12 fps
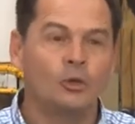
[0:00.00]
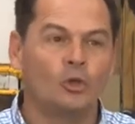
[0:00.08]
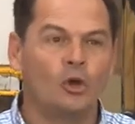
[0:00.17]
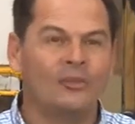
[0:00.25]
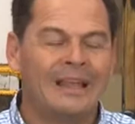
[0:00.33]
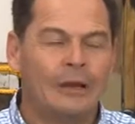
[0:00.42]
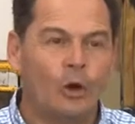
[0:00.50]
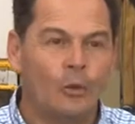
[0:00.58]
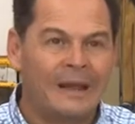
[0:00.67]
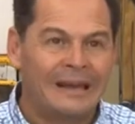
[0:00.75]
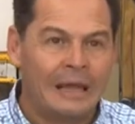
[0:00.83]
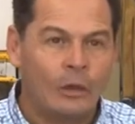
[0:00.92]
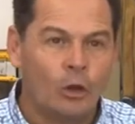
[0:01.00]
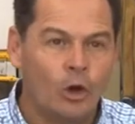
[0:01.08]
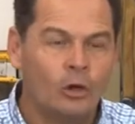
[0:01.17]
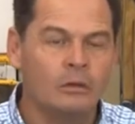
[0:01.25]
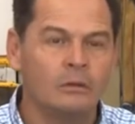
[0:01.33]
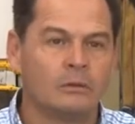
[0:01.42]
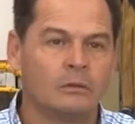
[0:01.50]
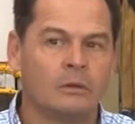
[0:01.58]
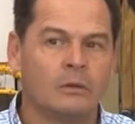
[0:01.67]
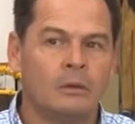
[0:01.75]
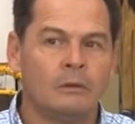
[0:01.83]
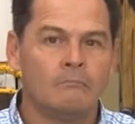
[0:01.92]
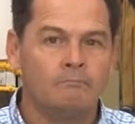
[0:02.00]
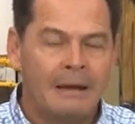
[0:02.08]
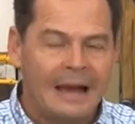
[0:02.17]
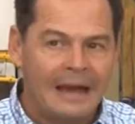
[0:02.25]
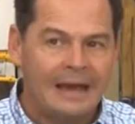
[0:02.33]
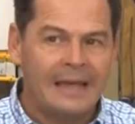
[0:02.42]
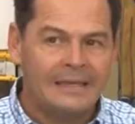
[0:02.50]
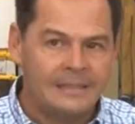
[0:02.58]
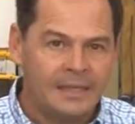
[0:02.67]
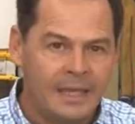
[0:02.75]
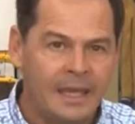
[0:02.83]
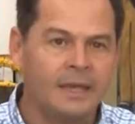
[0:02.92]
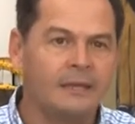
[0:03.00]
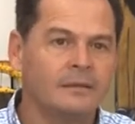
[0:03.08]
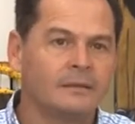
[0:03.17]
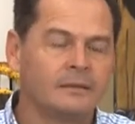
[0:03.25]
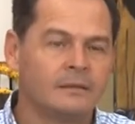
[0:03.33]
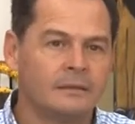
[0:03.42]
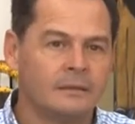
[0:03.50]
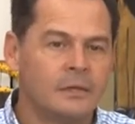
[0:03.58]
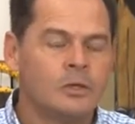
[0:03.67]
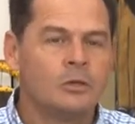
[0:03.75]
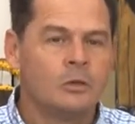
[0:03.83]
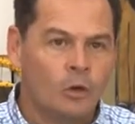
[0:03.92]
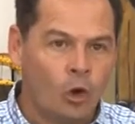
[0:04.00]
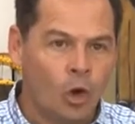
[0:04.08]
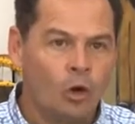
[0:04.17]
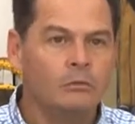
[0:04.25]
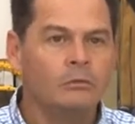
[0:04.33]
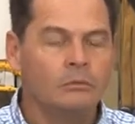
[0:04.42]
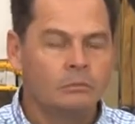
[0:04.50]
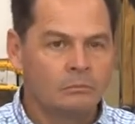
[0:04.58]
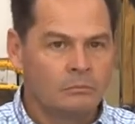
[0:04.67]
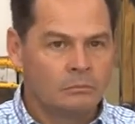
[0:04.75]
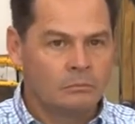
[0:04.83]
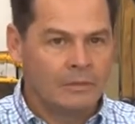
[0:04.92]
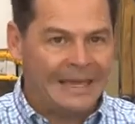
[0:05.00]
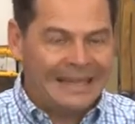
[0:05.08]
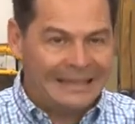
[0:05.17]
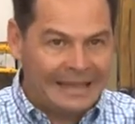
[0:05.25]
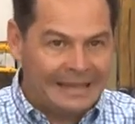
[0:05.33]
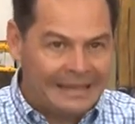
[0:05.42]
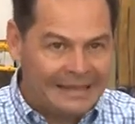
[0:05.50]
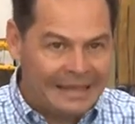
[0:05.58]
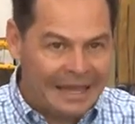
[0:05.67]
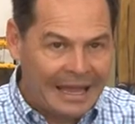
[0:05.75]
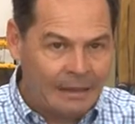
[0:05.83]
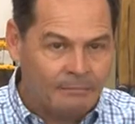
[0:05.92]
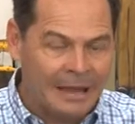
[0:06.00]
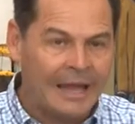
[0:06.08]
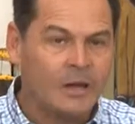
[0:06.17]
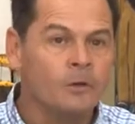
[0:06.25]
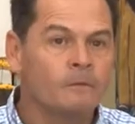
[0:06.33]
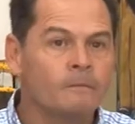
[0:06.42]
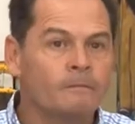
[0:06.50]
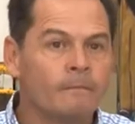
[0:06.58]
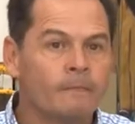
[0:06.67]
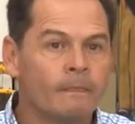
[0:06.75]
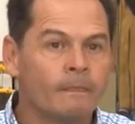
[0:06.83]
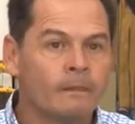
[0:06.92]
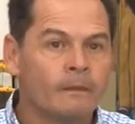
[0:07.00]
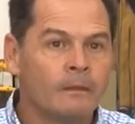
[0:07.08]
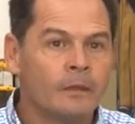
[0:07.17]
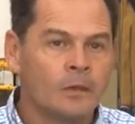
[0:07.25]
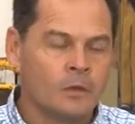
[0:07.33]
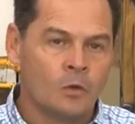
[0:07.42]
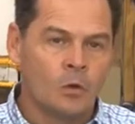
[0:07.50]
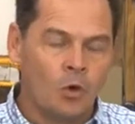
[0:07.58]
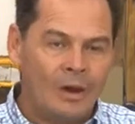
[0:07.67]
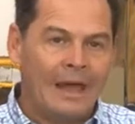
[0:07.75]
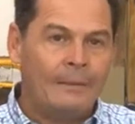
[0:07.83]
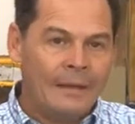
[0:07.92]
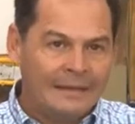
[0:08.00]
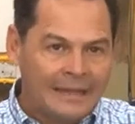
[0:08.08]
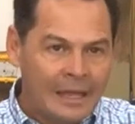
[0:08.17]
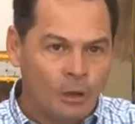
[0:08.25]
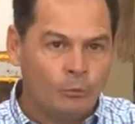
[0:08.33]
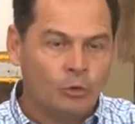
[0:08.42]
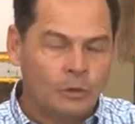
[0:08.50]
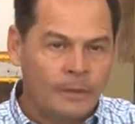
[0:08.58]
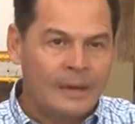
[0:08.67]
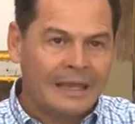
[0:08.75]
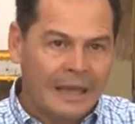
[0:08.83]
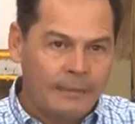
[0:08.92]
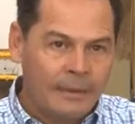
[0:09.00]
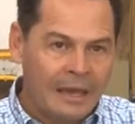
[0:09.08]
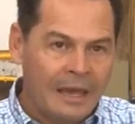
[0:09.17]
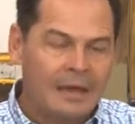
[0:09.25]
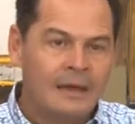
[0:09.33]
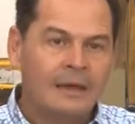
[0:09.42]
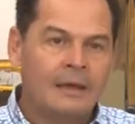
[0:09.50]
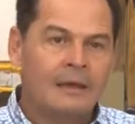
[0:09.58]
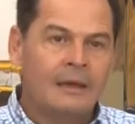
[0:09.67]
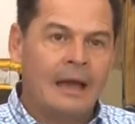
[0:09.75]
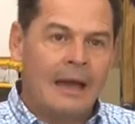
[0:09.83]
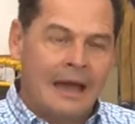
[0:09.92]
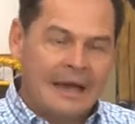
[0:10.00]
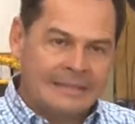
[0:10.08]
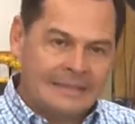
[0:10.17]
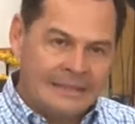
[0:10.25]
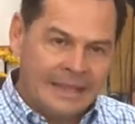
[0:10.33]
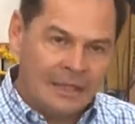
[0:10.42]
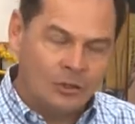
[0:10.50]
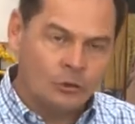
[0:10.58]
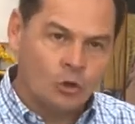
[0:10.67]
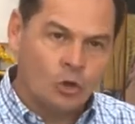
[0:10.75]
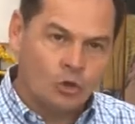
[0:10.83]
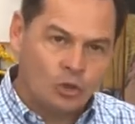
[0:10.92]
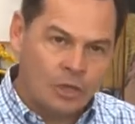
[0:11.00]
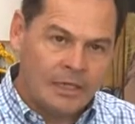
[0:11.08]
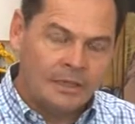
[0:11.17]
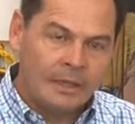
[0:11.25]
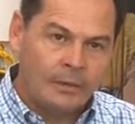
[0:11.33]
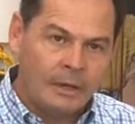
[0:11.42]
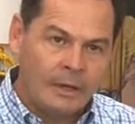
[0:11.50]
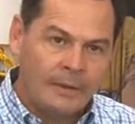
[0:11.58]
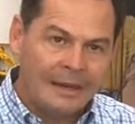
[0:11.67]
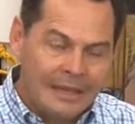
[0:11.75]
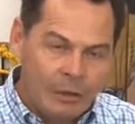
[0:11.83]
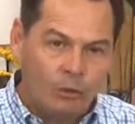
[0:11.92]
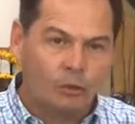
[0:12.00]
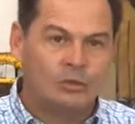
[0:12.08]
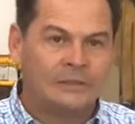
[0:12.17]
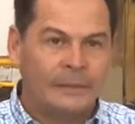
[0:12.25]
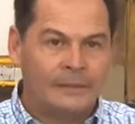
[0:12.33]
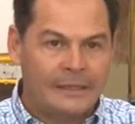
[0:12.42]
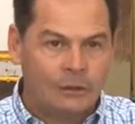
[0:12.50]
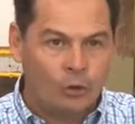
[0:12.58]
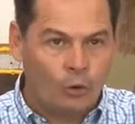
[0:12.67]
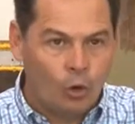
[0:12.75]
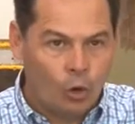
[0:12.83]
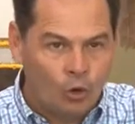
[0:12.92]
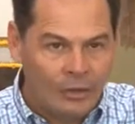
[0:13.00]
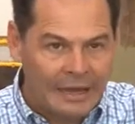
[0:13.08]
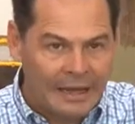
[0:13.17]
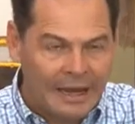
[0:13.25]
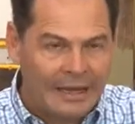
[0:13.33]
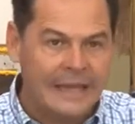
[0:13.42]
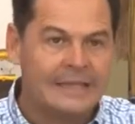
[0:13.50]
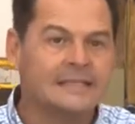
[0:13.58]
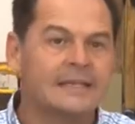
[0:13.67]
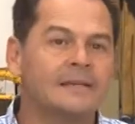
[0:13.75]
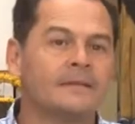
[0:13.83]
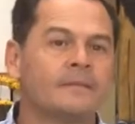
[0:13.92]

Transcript: donde el gobernador va a exigir con estadísticas en mano, con la venta de combustible que había a 180 bolívares y cuánto se está vendiendo hoy en la GESA.